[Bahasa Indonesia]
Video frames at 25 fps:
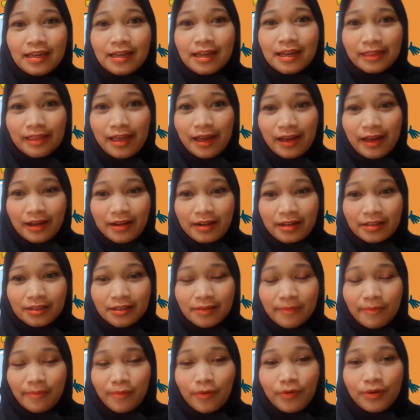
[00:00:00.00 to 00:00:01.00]
Kita akan
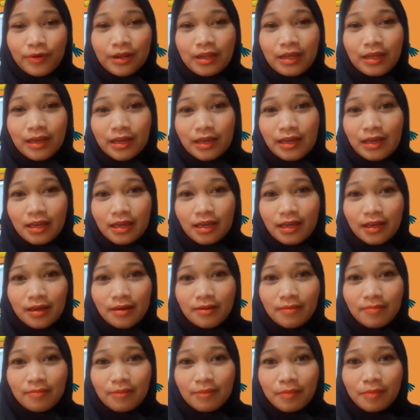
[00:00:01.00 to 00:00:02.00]
ketemu di
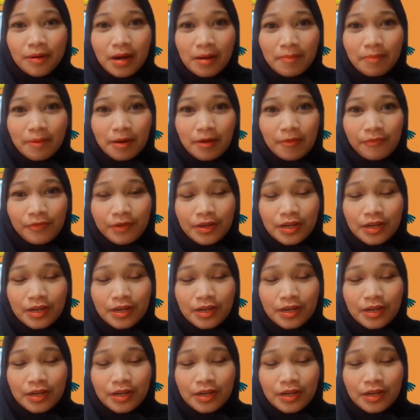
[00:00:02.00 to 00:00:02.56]
beberapa